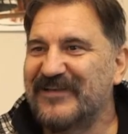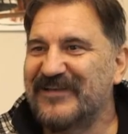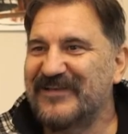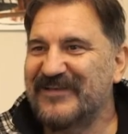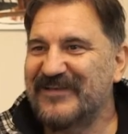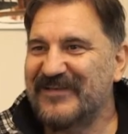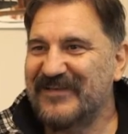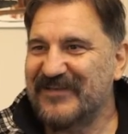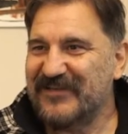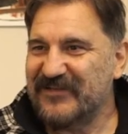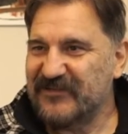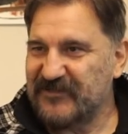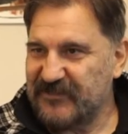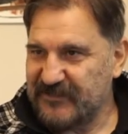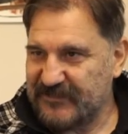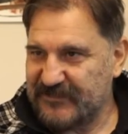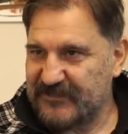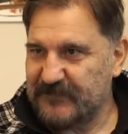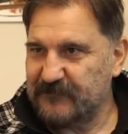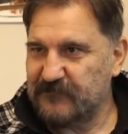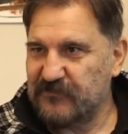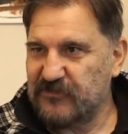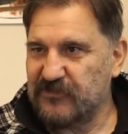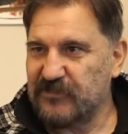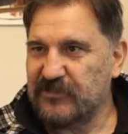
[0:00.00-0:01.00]
e,
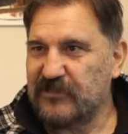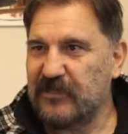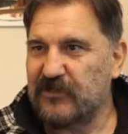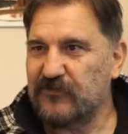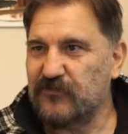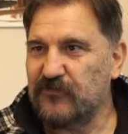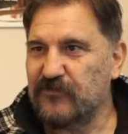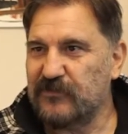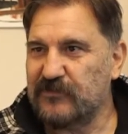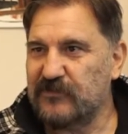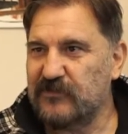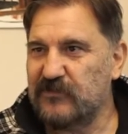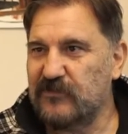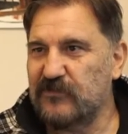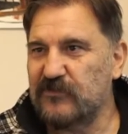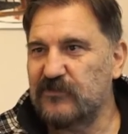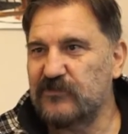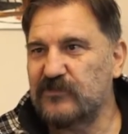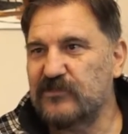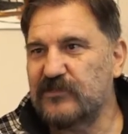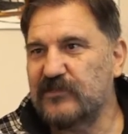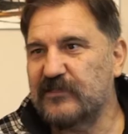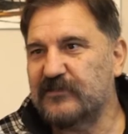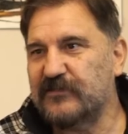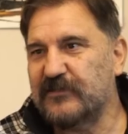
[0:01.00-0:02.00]
resim çıkar ortaya.
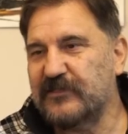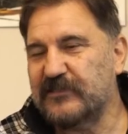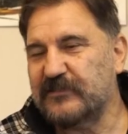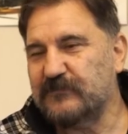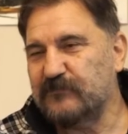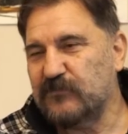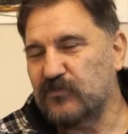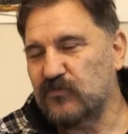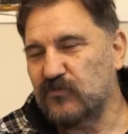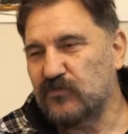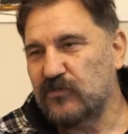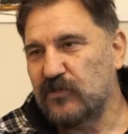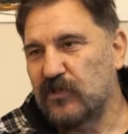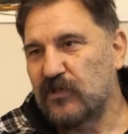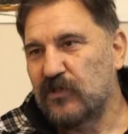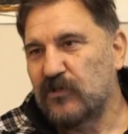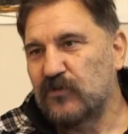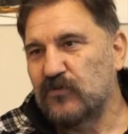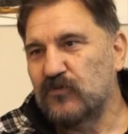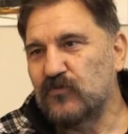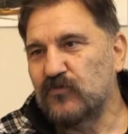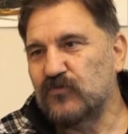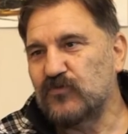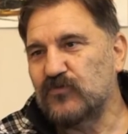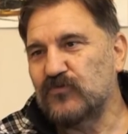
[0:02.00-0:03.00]
İşte resmin
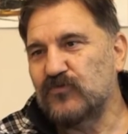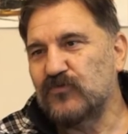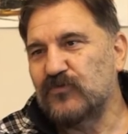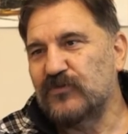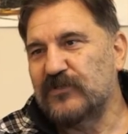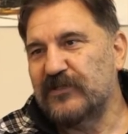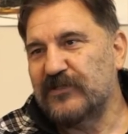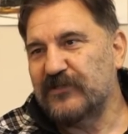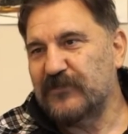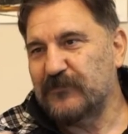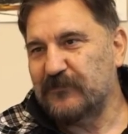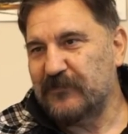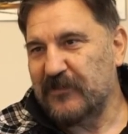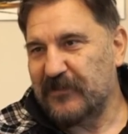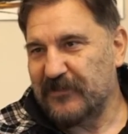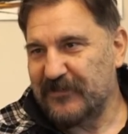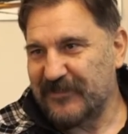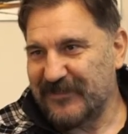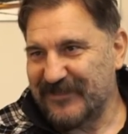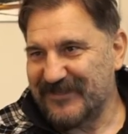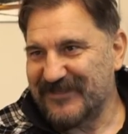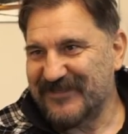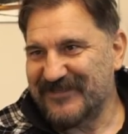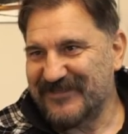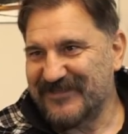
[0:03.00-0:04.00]
unsurlarını bir
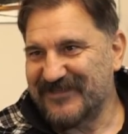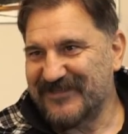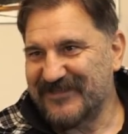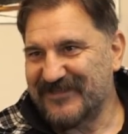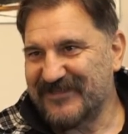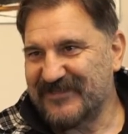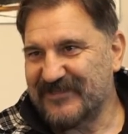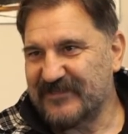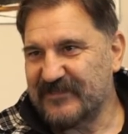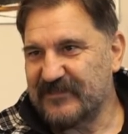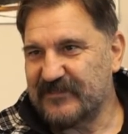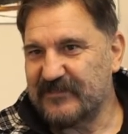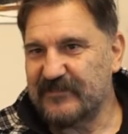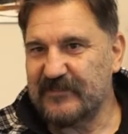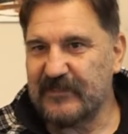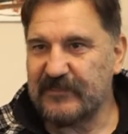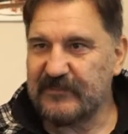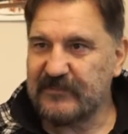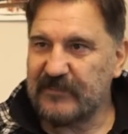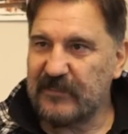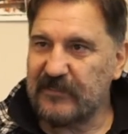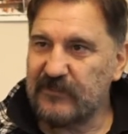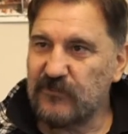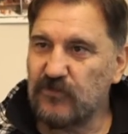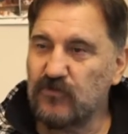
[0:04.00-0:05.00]
araya getirirsiniz.
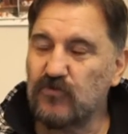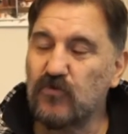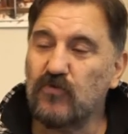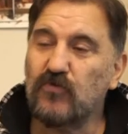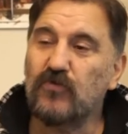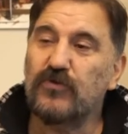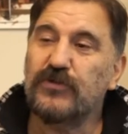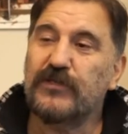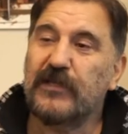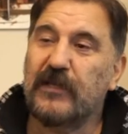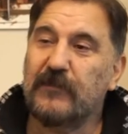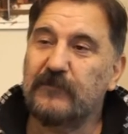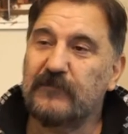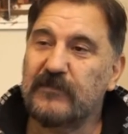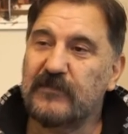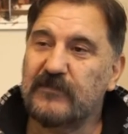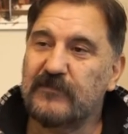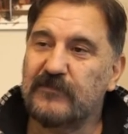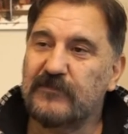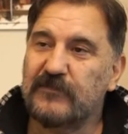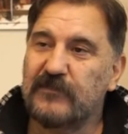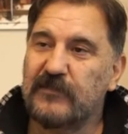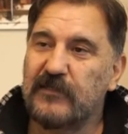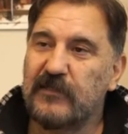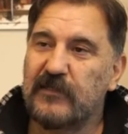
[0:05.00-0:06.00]
Desen de çok
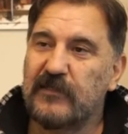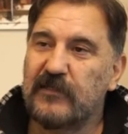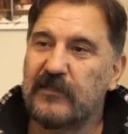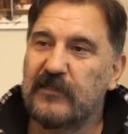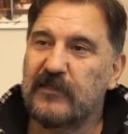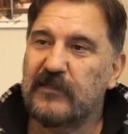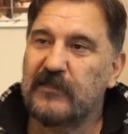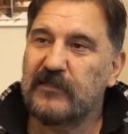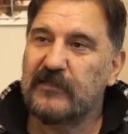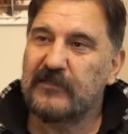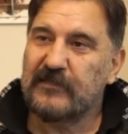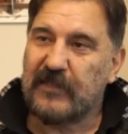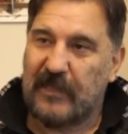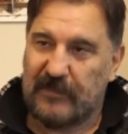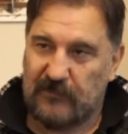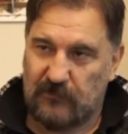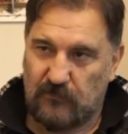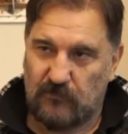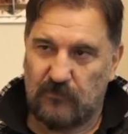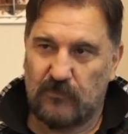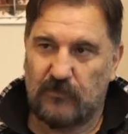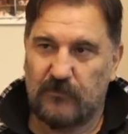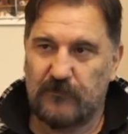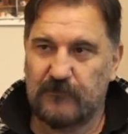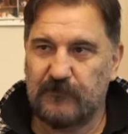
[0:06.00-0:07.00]
önemlidir. Yani
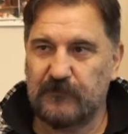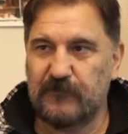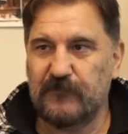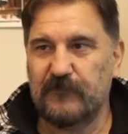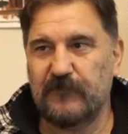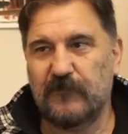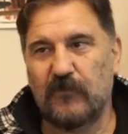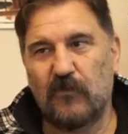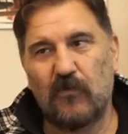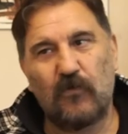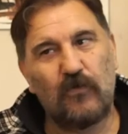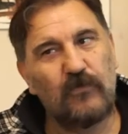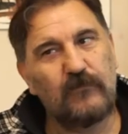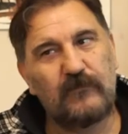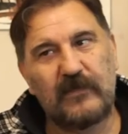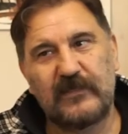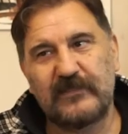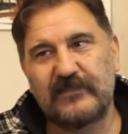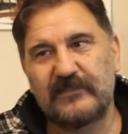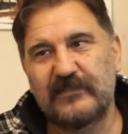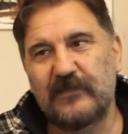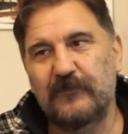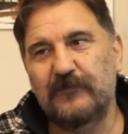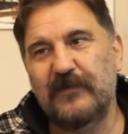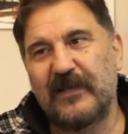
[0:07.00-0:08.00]
o
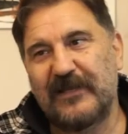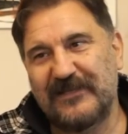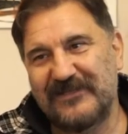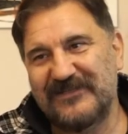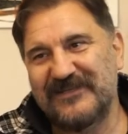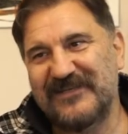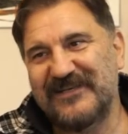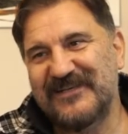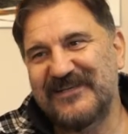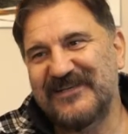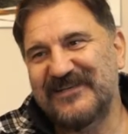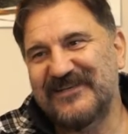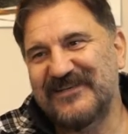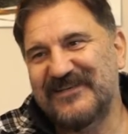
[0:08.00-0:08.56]
olmazsa bence